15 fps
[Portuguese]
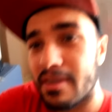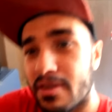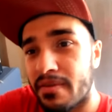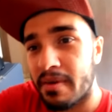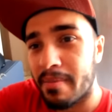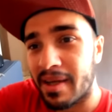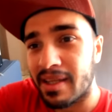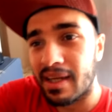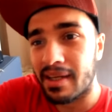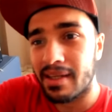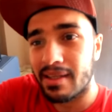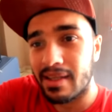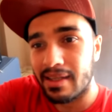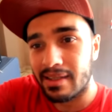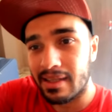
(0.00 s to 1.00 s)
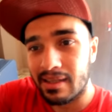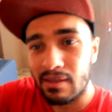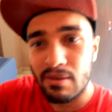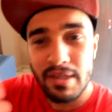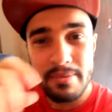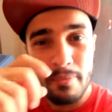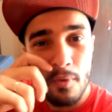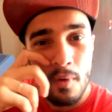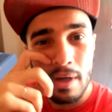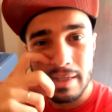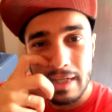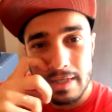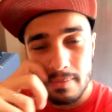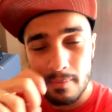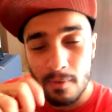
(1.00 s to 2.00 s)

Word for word: Deixa eu ver como tá aqui, tá, tá tudo de boa, tá de